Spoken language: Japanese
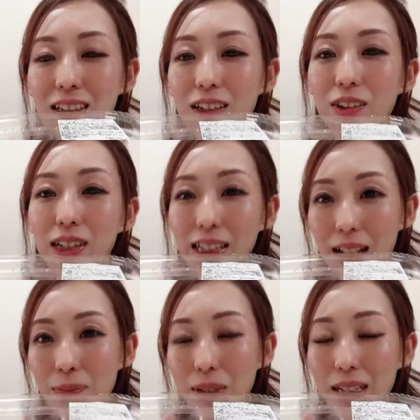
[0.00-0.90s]
これ
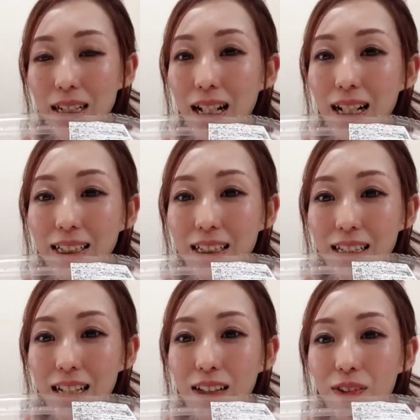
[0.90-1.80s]
ねピリ辛で
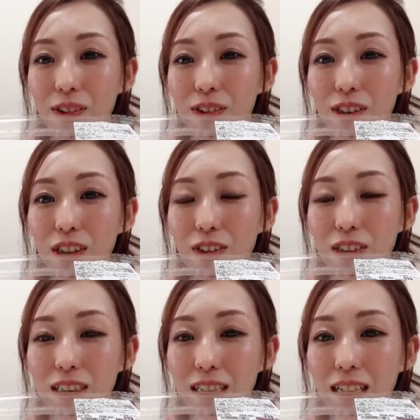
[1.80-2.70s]
ね本当に美
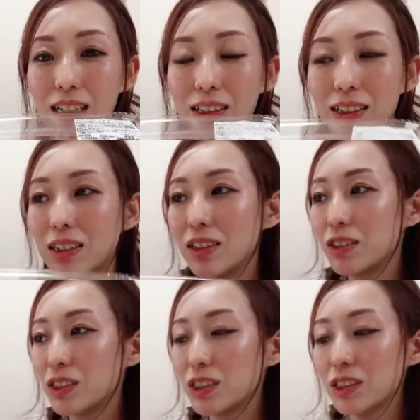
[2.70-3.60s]
味しい
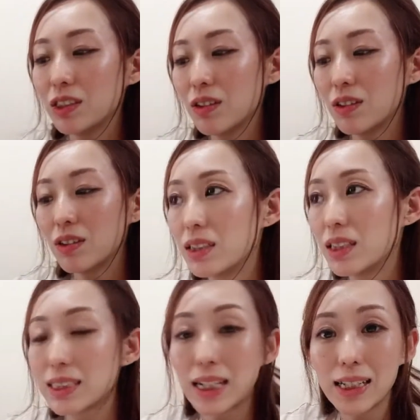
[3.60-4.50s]
普通の
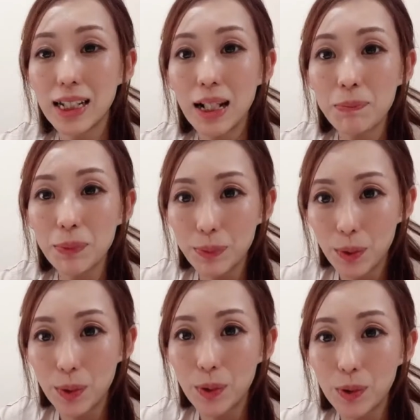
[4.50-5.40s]
サラダラップ
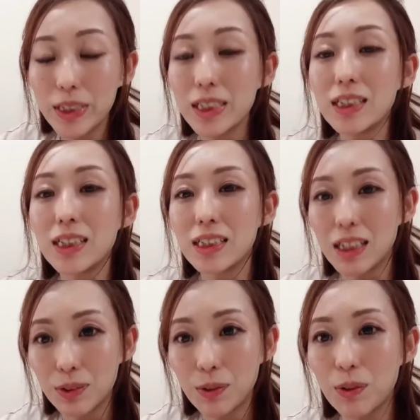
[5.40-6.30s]
も美味しいんです
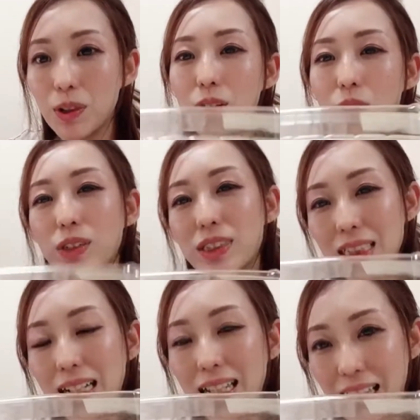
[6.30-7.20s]
けどこっ
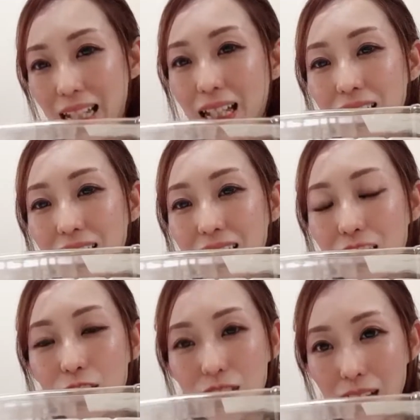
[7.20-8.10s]
ちがね
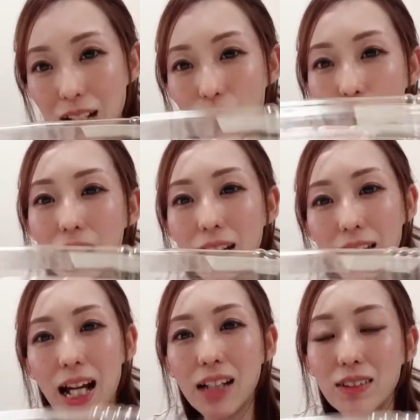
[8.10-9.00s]
よくてこれが
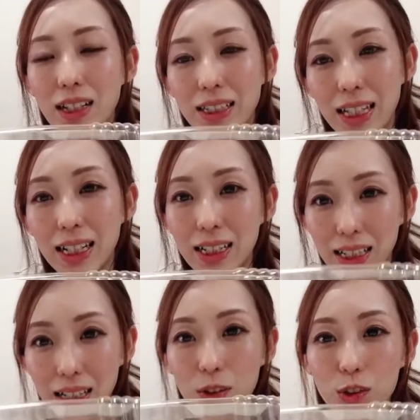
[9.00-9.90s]
ねあるかないか
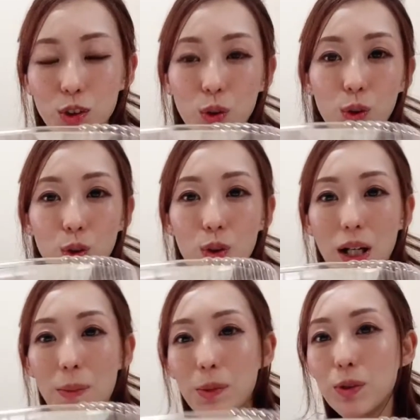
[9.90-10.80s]
でコストコのお
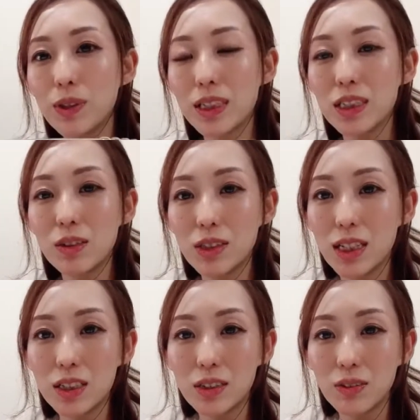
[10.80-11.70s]
買い物私の
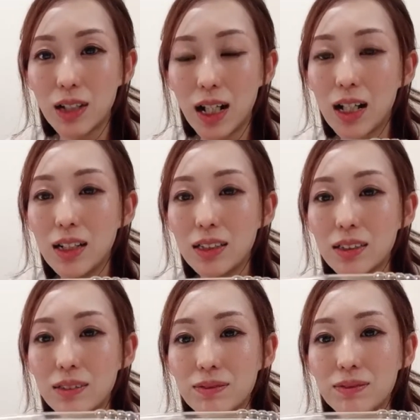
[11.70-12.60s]
テンションが
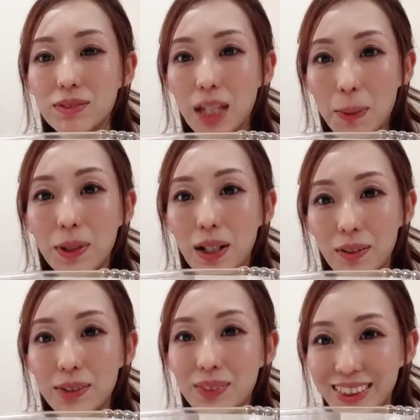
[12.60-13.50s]
だいぶ変
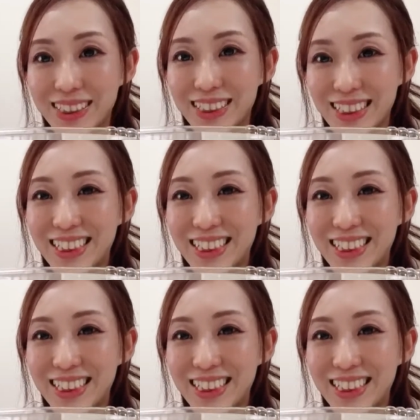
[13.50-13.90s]
わります